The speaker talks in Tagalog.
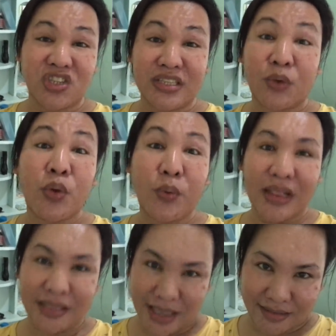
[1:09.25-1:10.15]
na siya ng
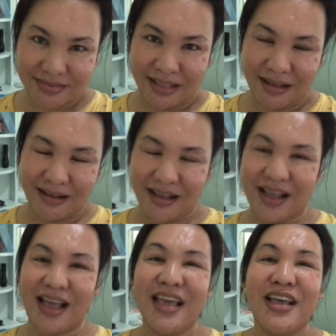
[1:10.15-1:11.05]
wewilding talaga.